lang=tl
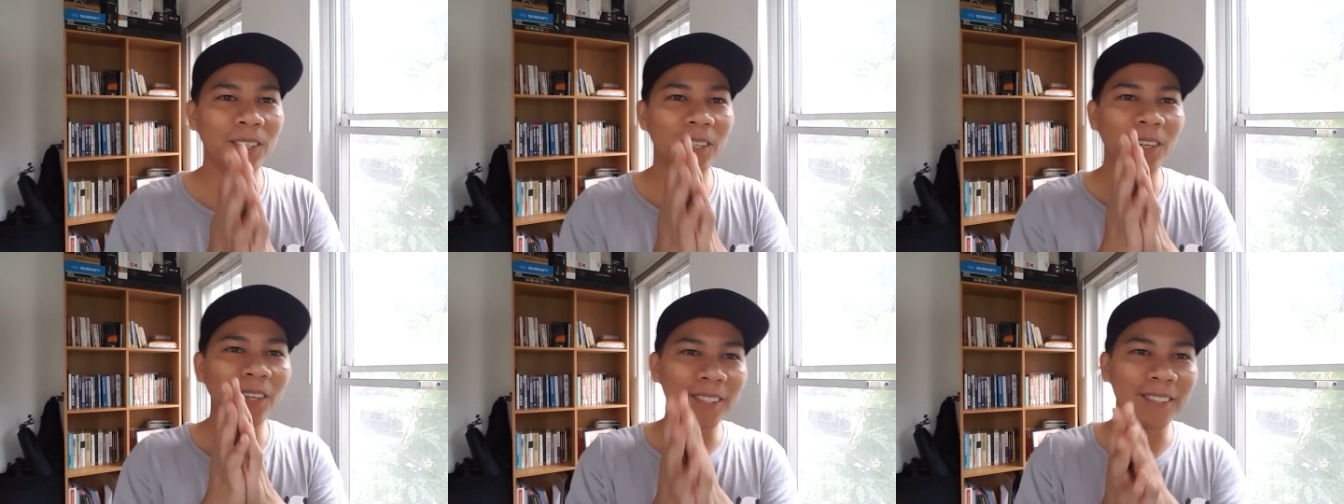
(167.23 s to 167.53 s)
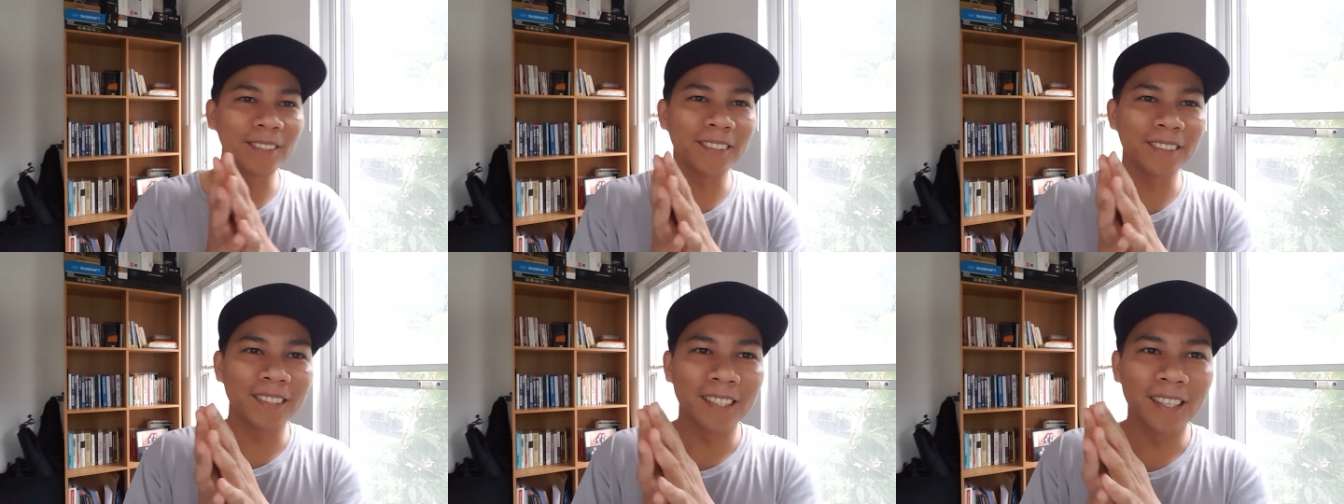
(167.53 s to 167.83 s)

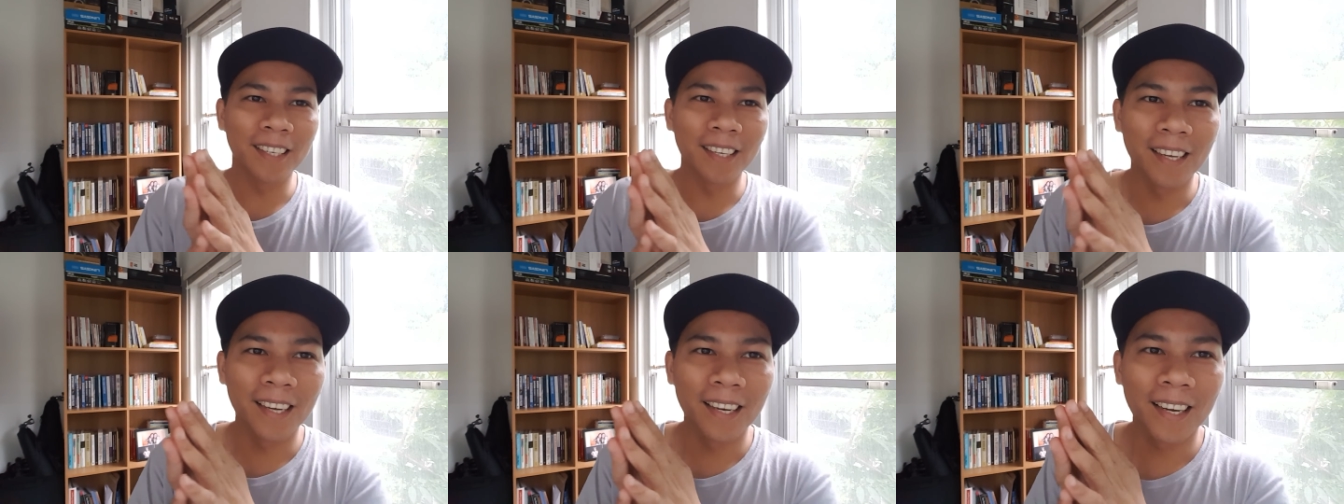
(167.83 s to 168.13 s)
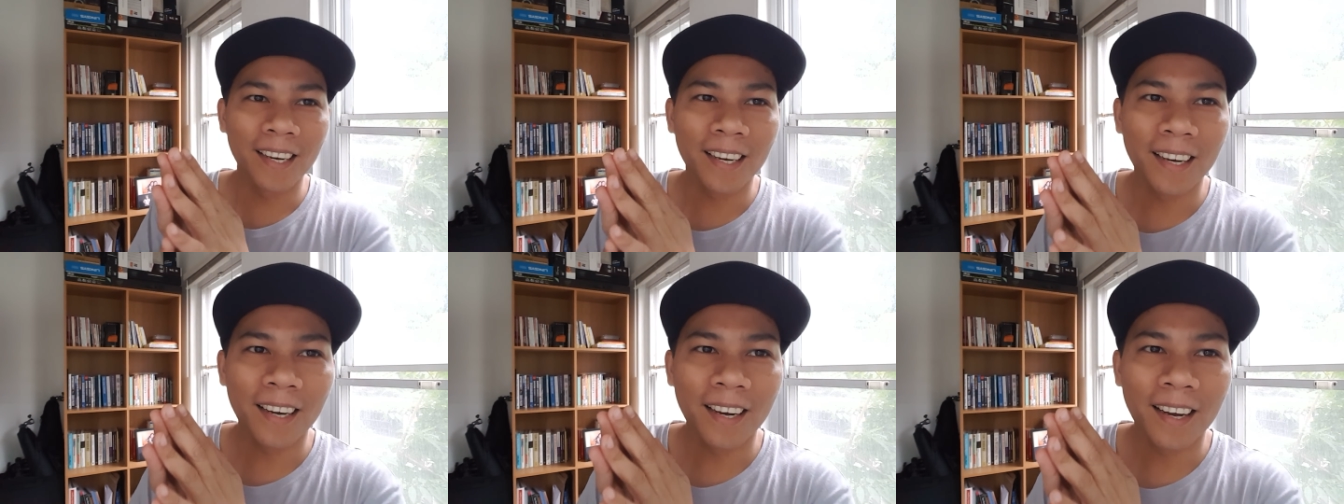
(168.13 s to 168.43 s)
yun.
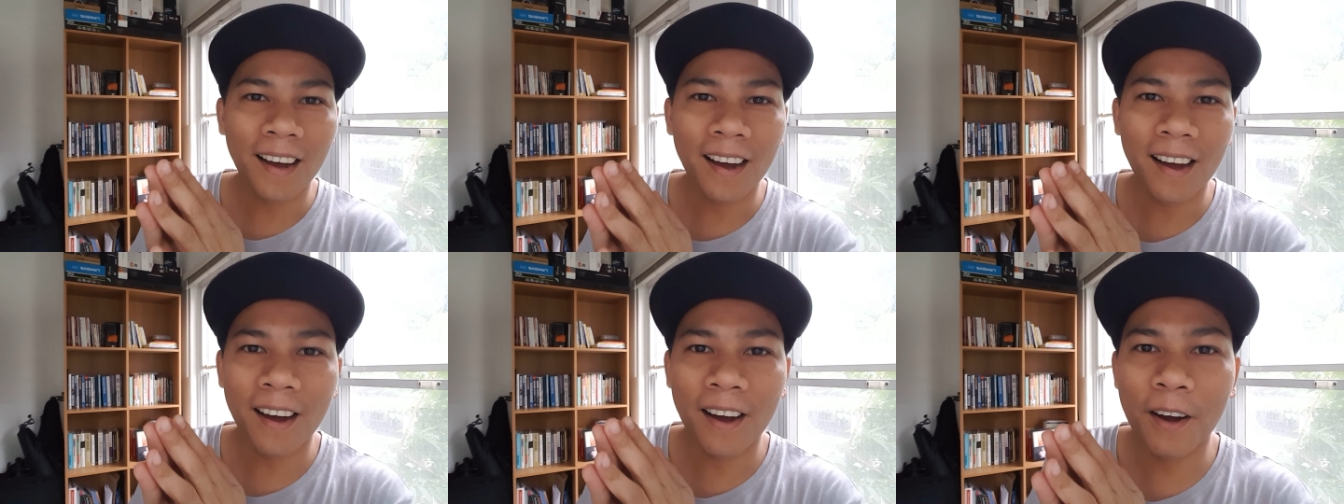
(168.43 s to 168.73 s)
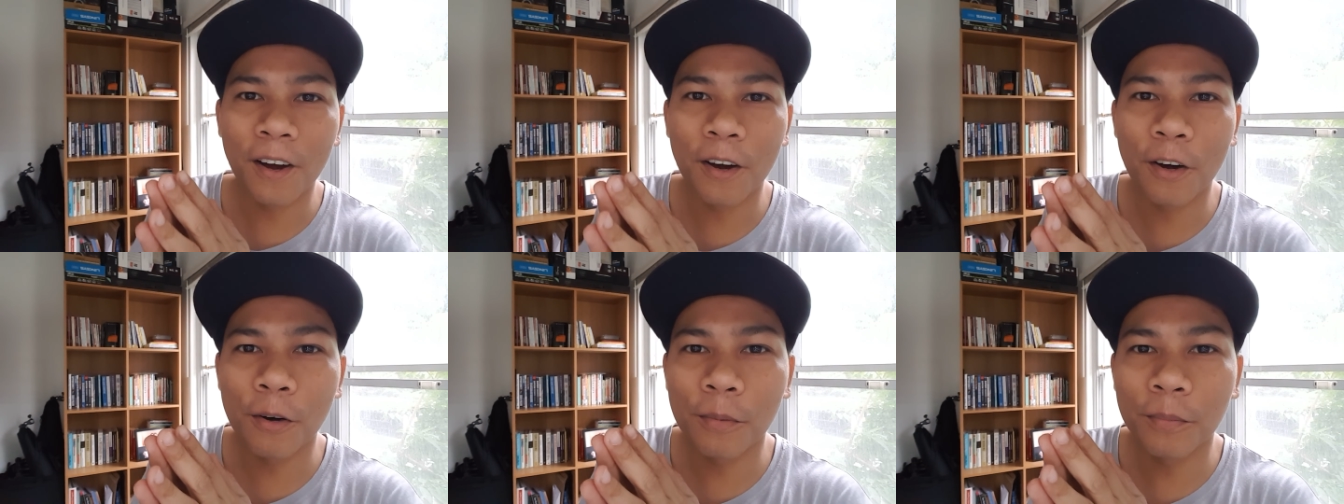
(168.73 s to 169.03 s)

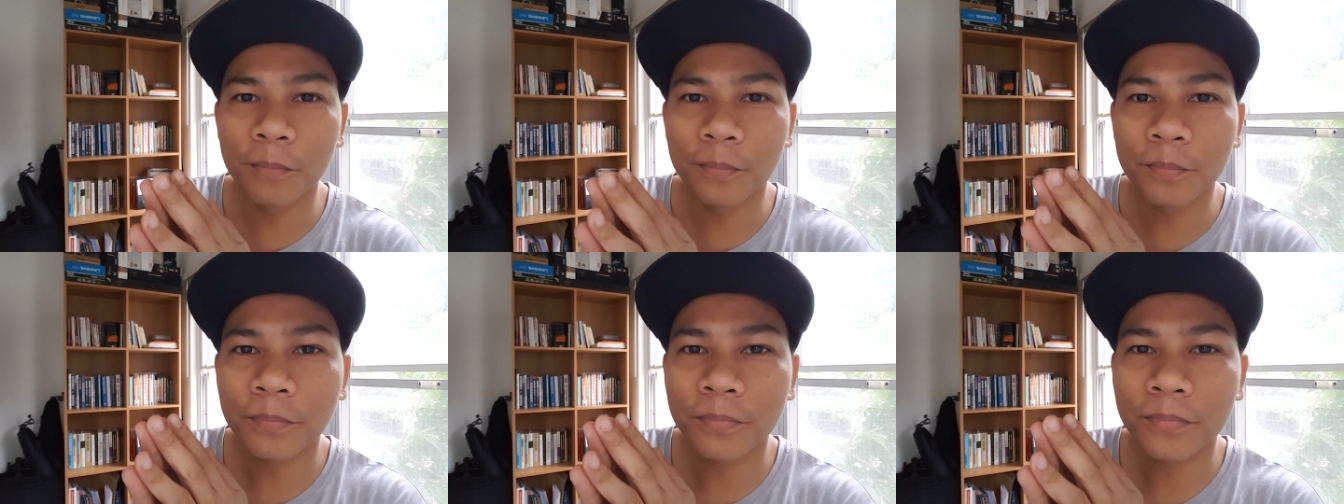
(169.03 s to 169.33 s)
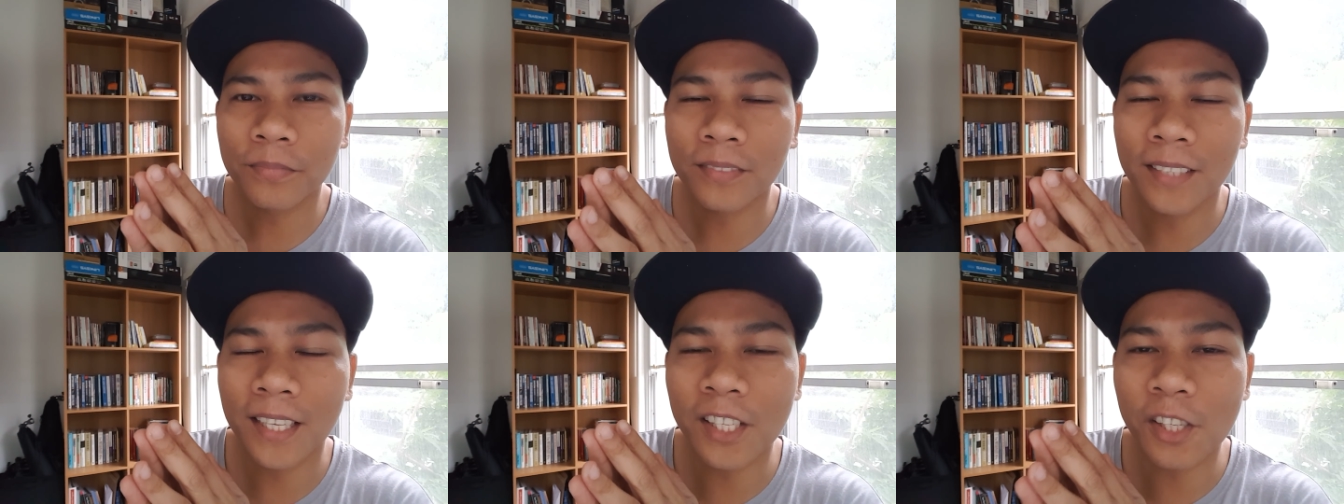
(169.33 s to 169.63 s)
Um,
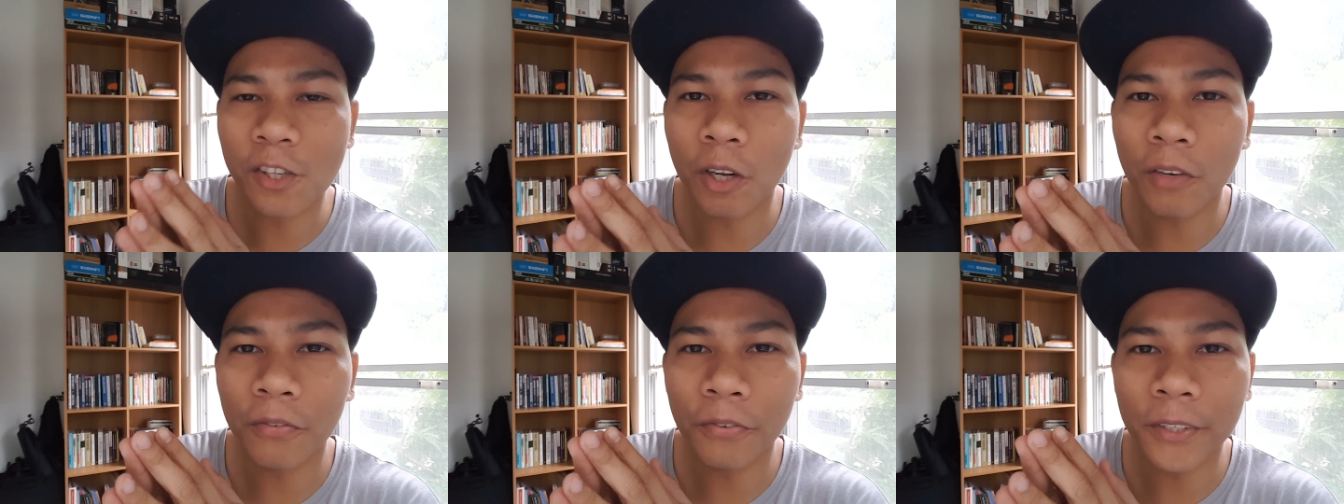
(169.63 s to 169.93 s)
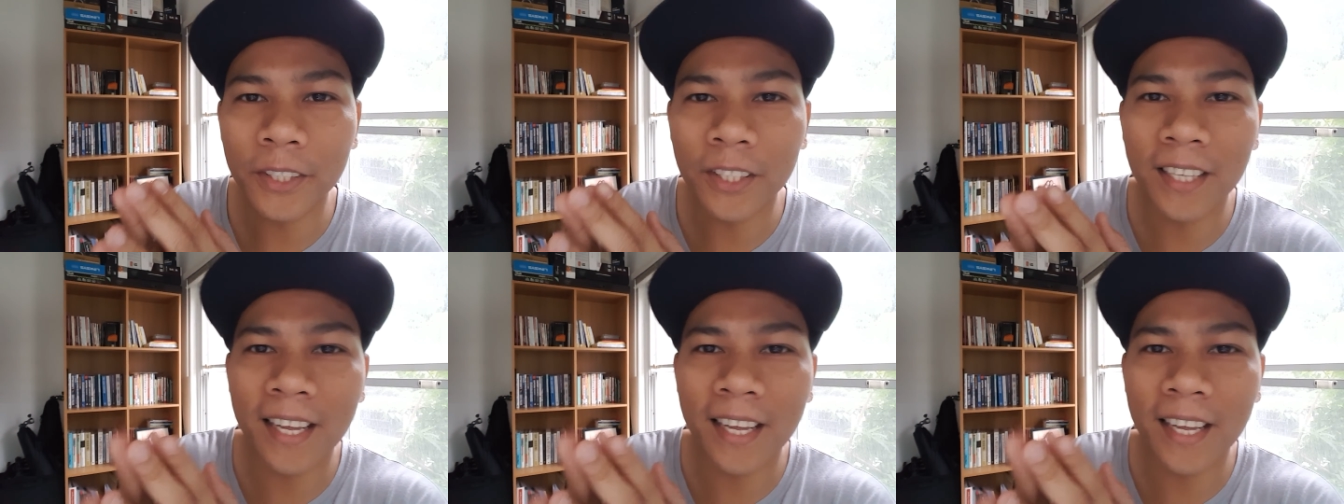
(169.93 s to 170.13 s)
that's all for